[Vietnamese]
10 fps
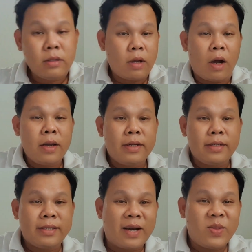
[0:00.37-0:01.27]
rồi
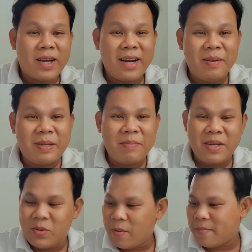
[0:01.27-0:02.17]
chào tất cả anh em xem kênh
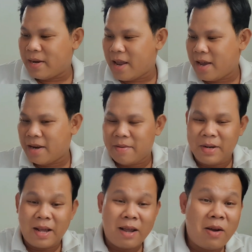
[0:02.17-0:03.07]
youtube mạnh nha thì bữa
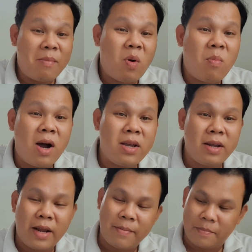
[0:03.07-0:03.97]
nay có cái món mới cho
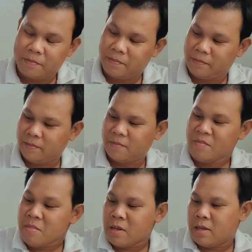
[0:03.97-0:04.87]
anh em
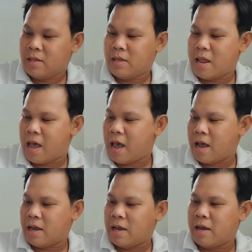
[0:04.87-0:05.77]

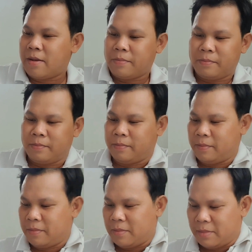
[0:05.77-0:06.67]
là
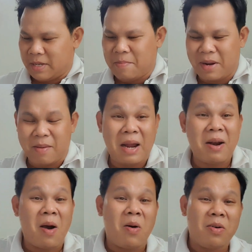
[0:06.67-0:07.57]
cách này bán
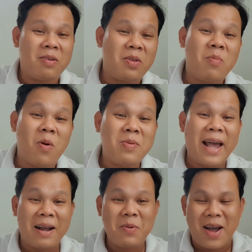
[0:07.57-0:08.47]
đồ nói chung cũng
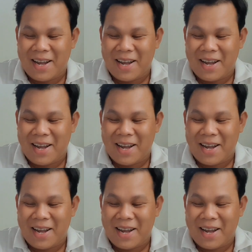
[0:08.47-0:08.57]
vắng quá